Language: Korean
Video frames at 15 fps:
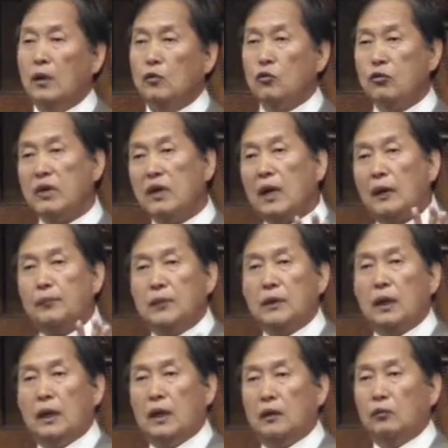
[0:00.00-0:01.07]
우리의
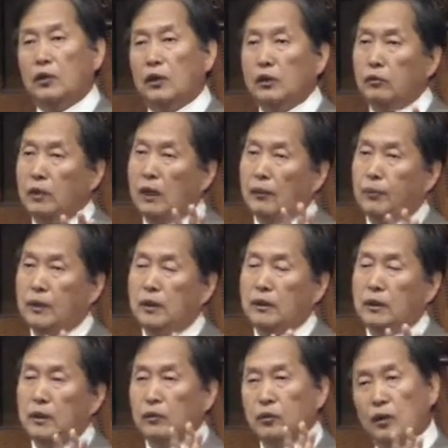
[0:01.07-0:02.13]
앞길을 하나님 여러분의
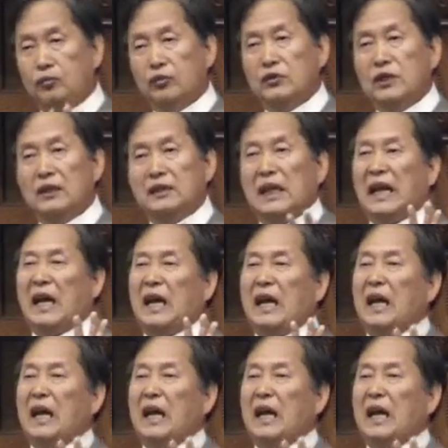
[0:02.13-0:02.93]
앞길을 여러분의 문제를 다